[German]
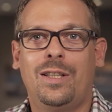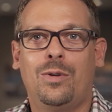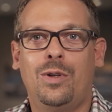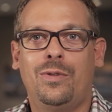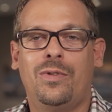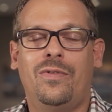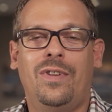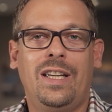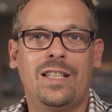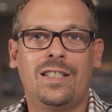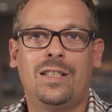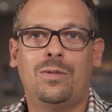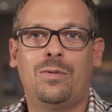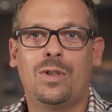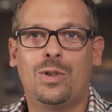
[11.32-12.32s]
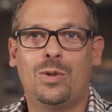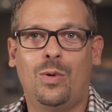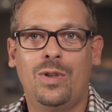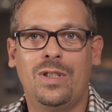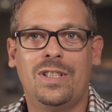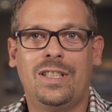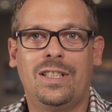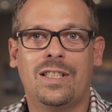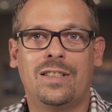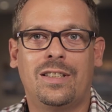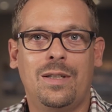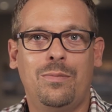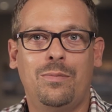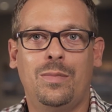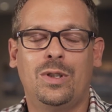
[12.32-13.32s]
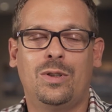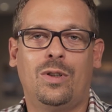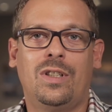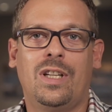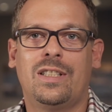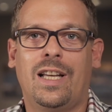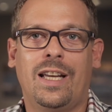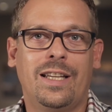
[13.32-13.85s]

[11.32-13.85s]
ich euch, für welche Situationen sich das Dimmen besonders